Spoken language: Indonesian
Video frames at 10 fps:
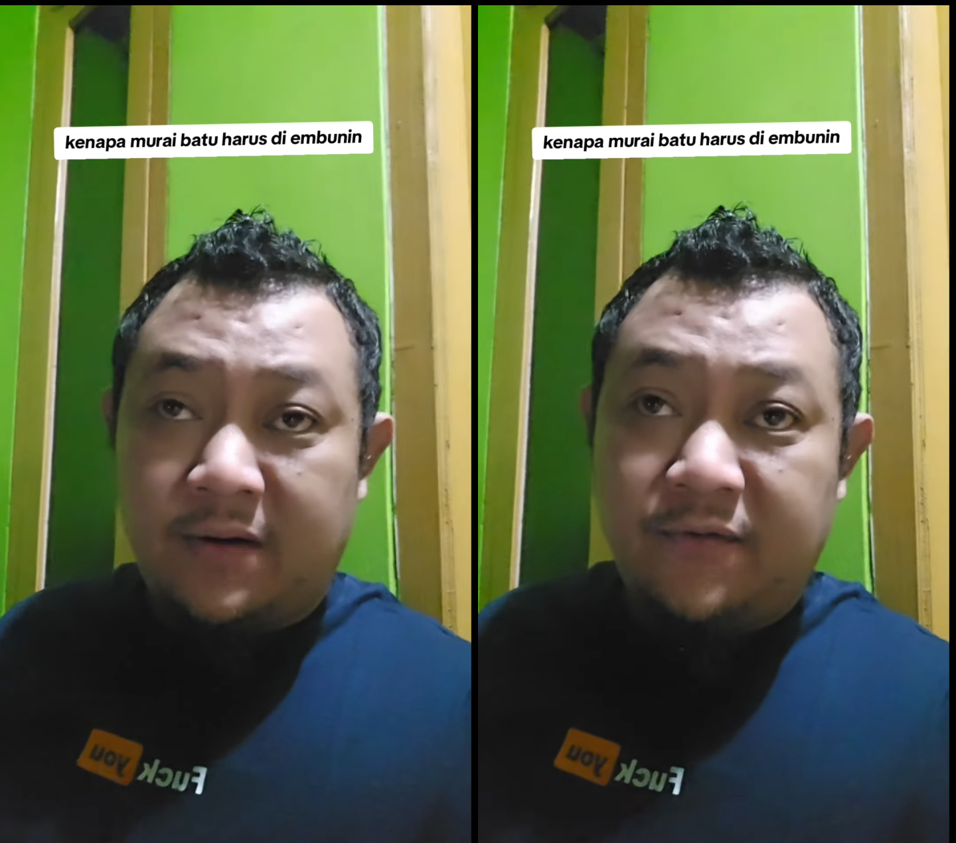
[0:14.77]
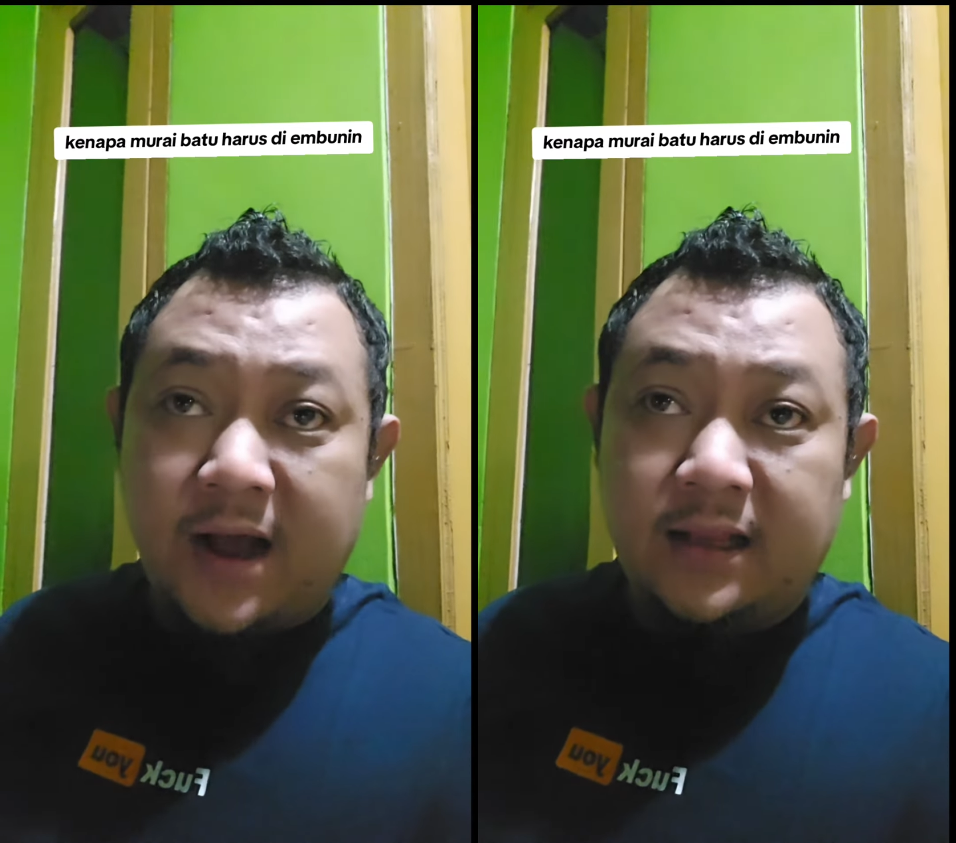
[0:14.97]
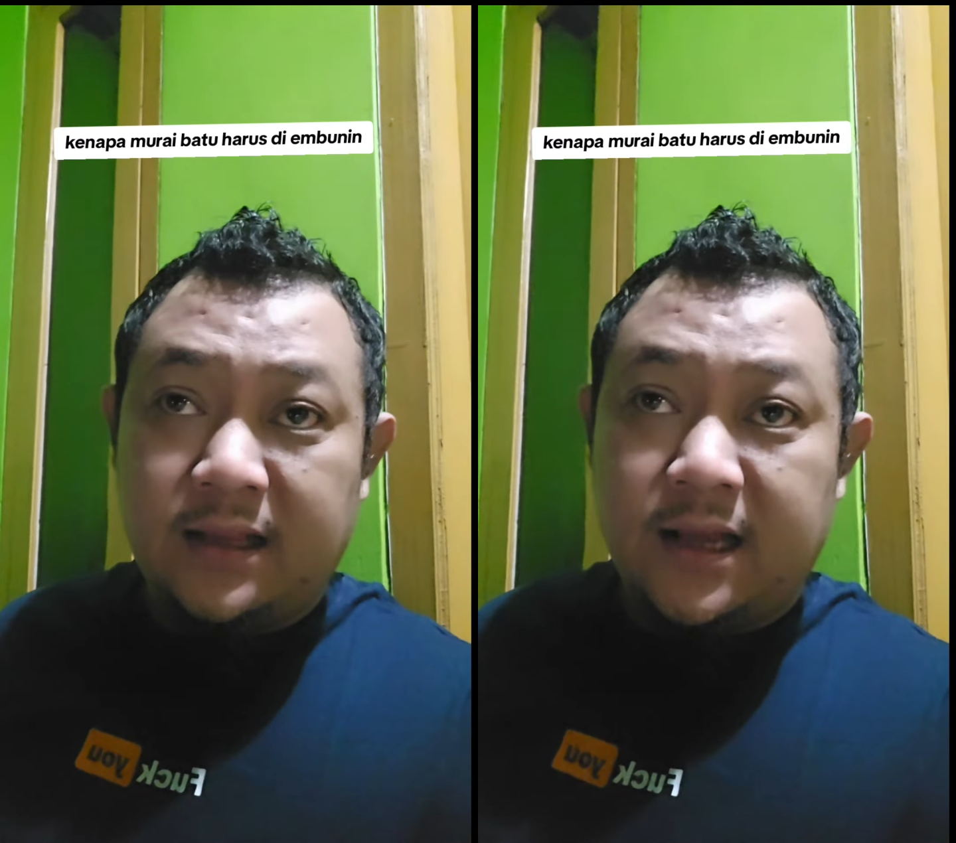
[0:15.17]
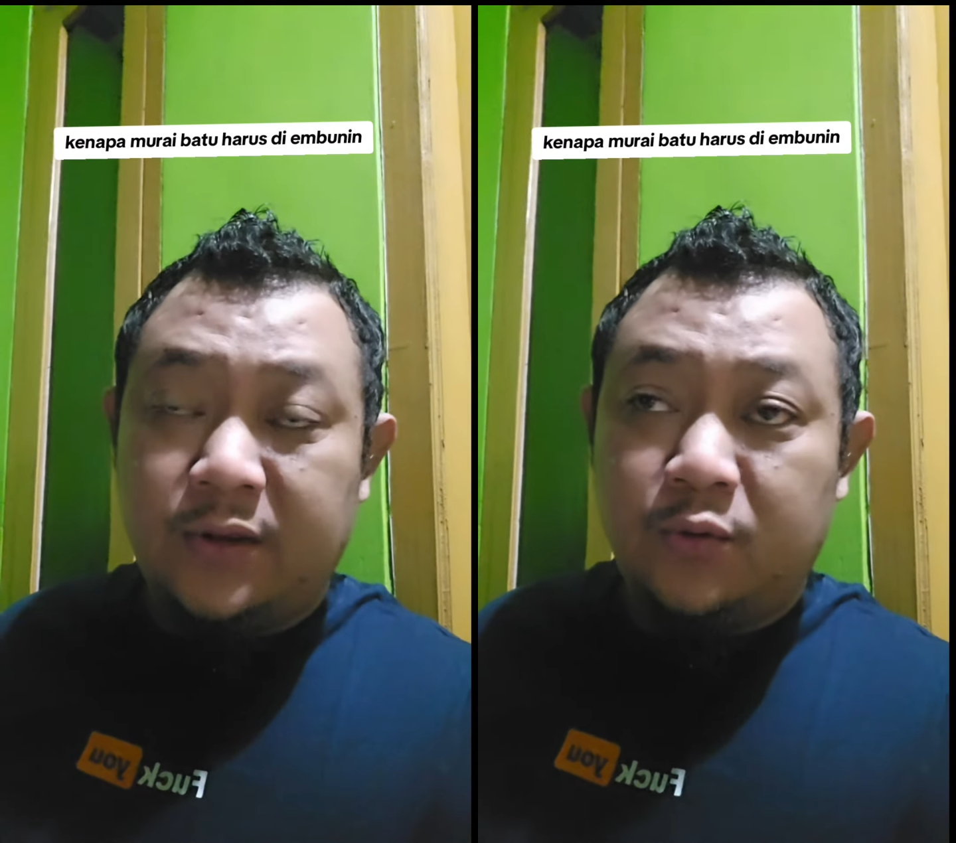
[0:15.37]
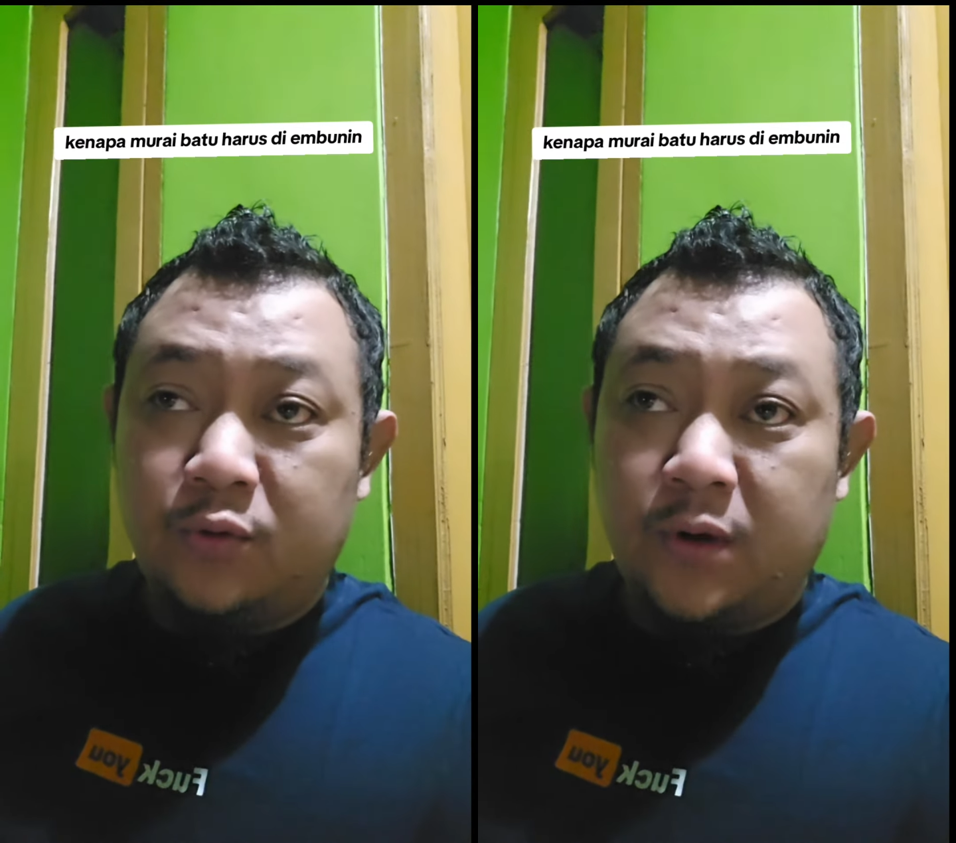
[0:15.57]
manfaatnya
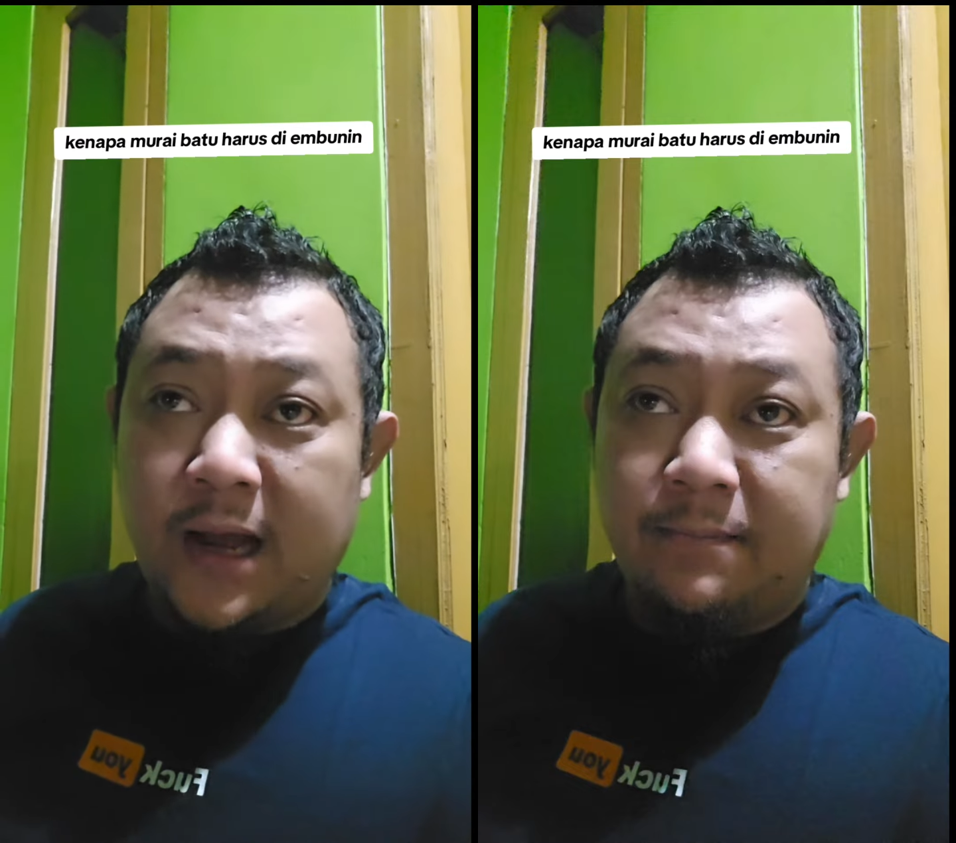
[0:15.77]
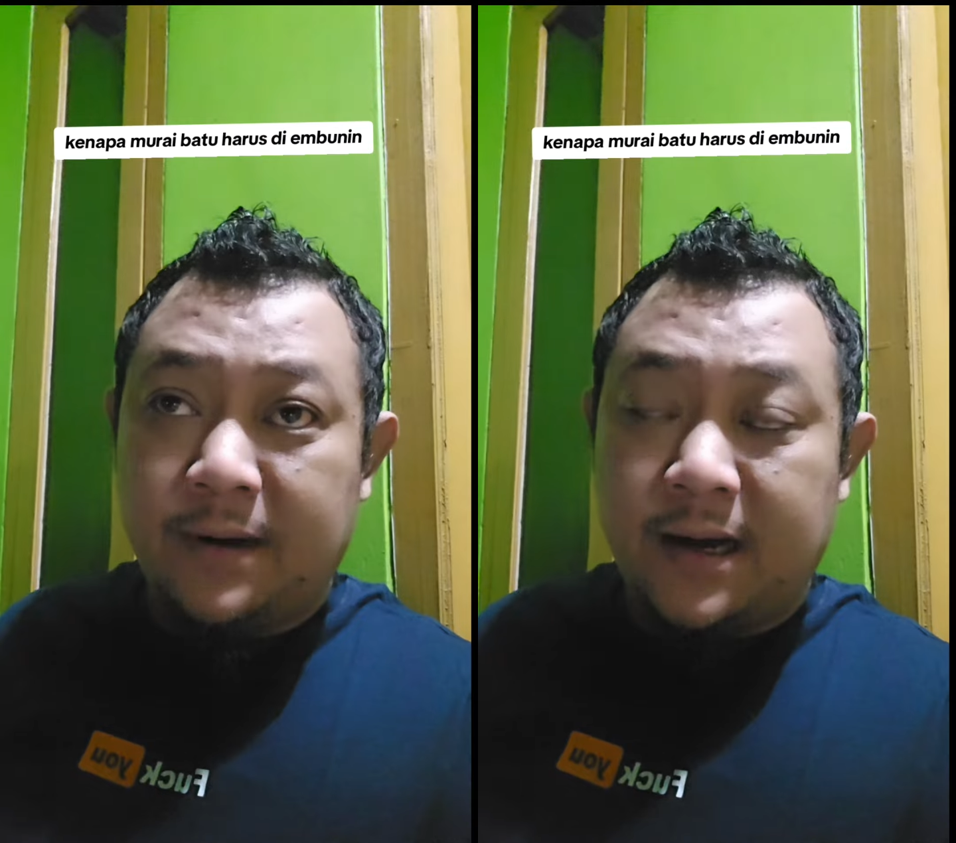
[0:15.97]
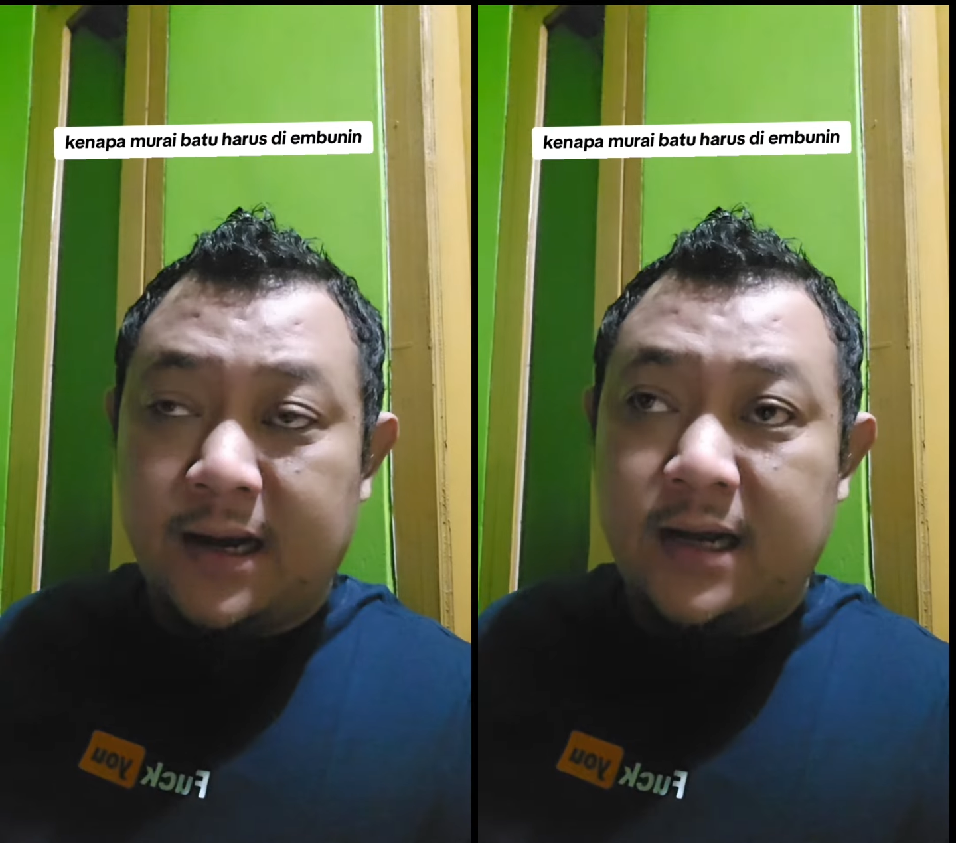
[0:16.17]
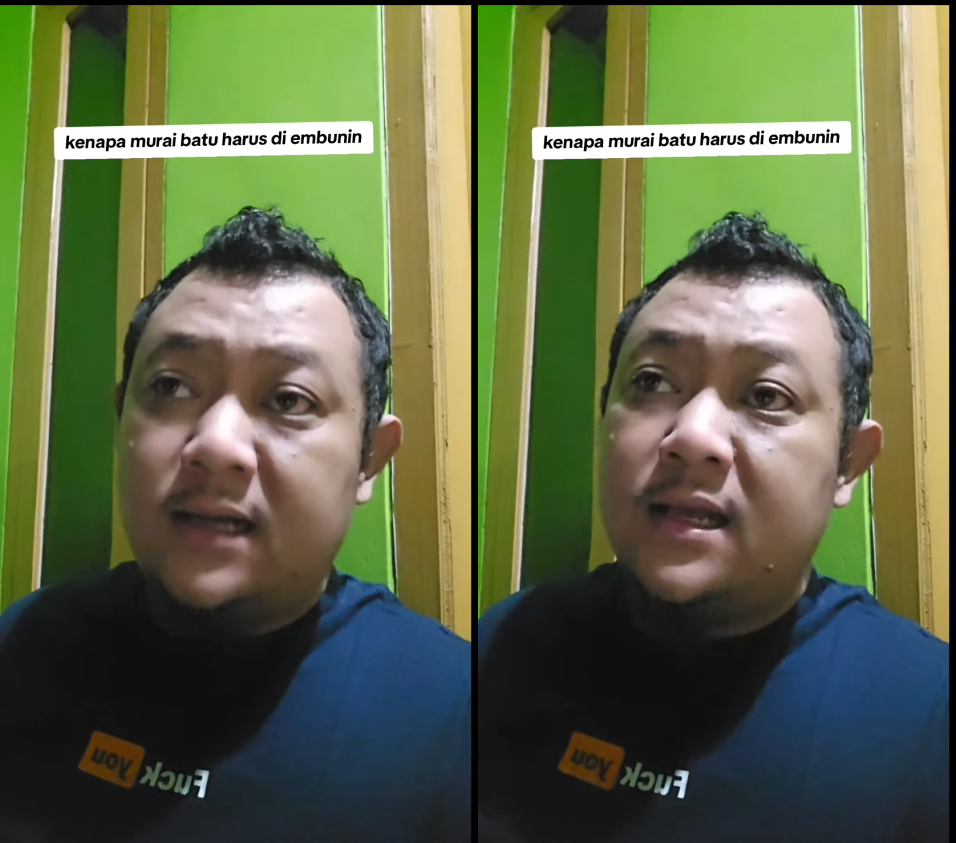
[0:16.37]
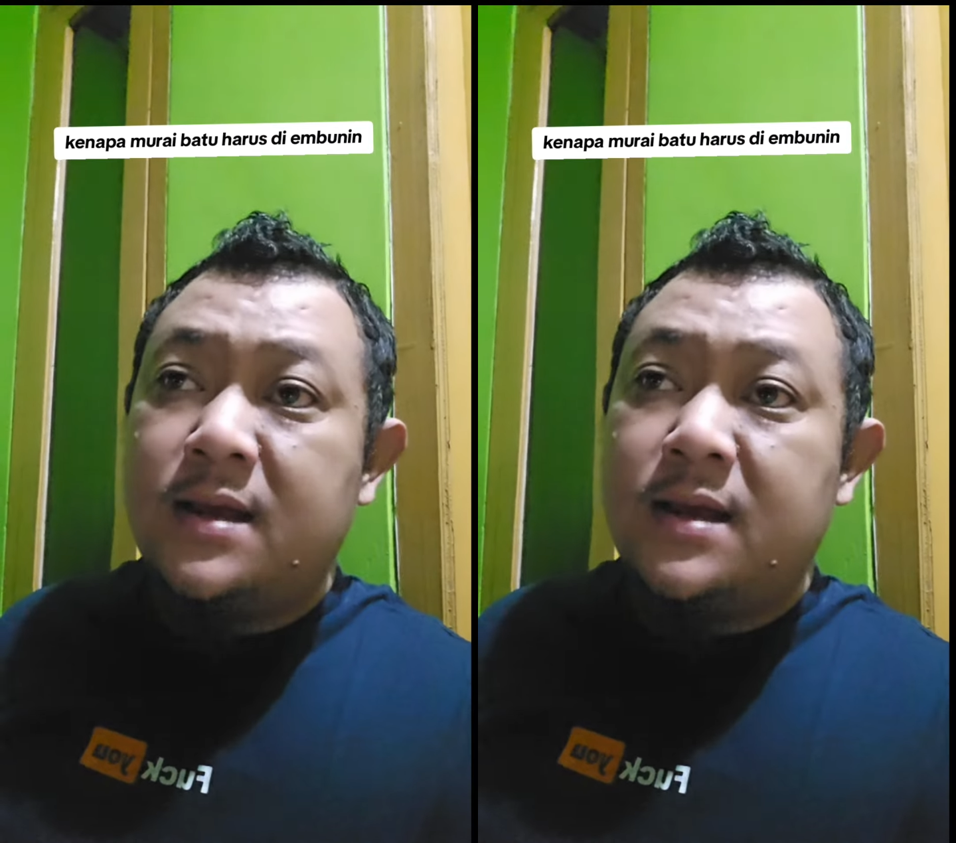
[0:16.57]
itu untuk apa,